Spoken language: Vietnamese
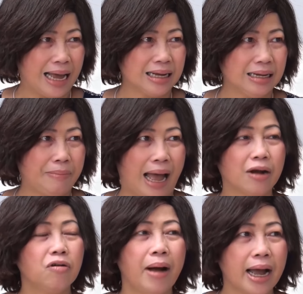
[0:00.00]
bạn
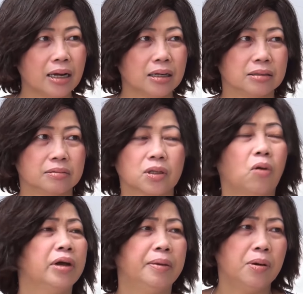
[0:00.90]
bạn của bác á
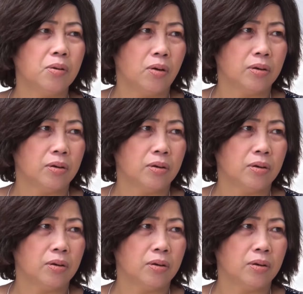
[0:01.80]
tội nghiệp đó